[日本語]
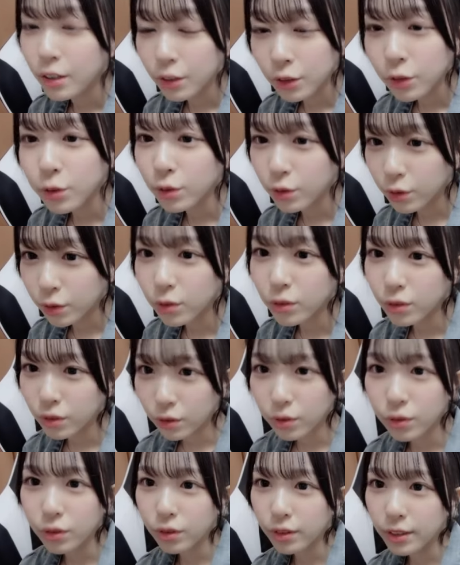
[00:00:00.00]
うそうそう
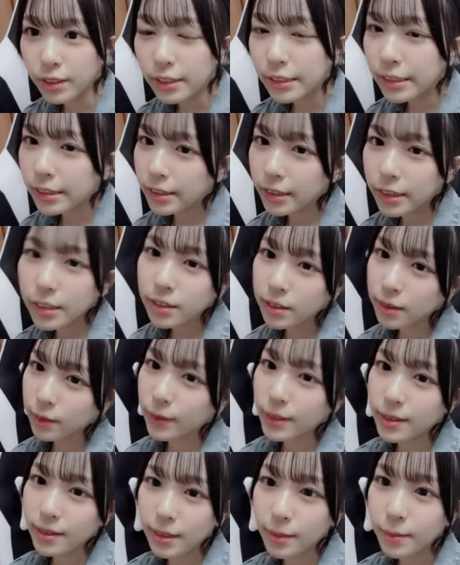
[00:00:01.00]
そう一回
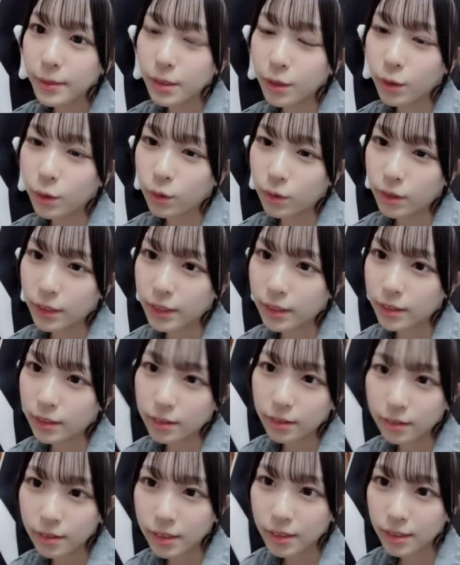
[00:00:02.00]
座ってみた方がいい
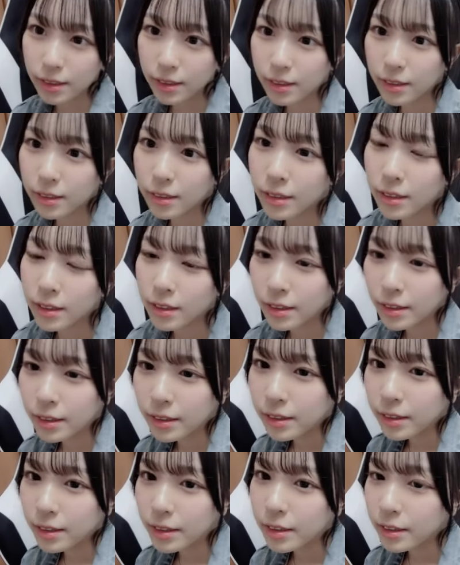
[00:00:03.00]

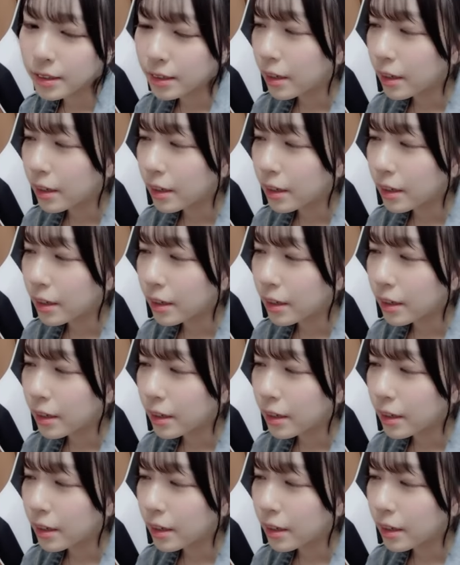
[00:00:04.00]
なん